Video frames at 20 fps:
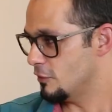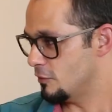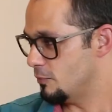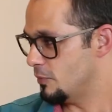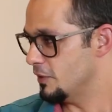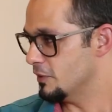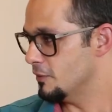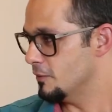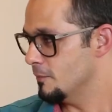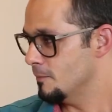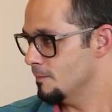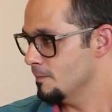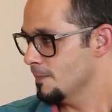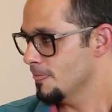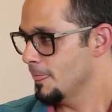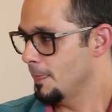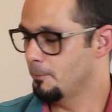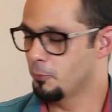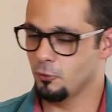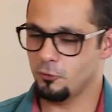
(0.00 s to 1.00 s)
disciplina.
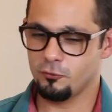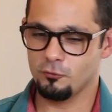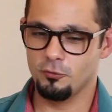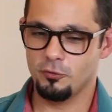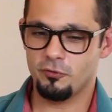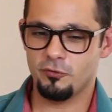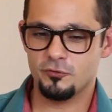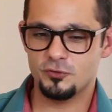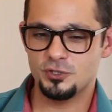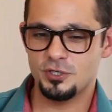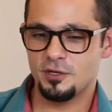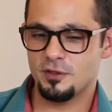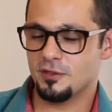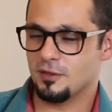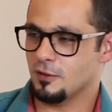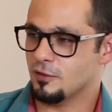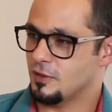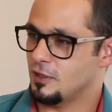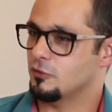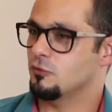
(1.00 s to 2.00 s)
Para os cursos de
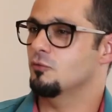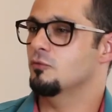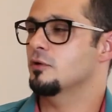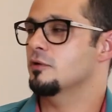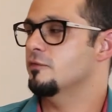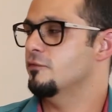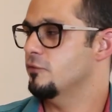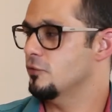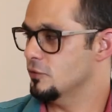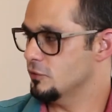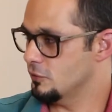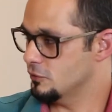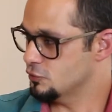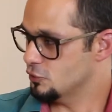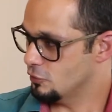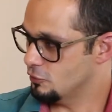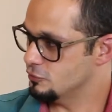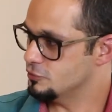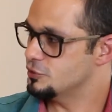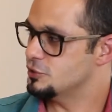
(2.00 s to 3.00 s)
licenciatura,
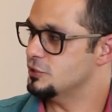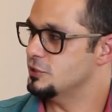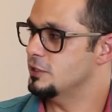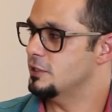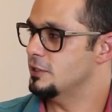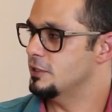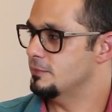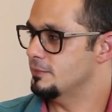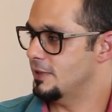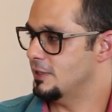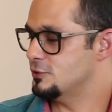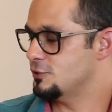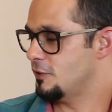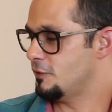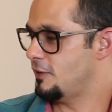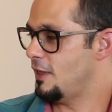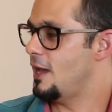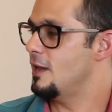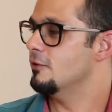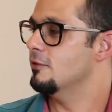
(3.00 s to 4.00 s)
fonoaudiologia e
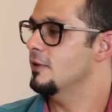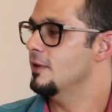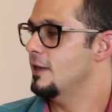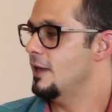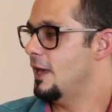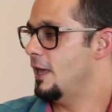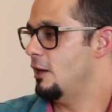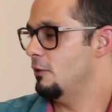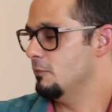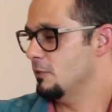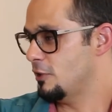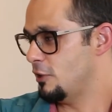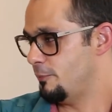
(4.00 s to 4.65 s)
magistério, ela é uma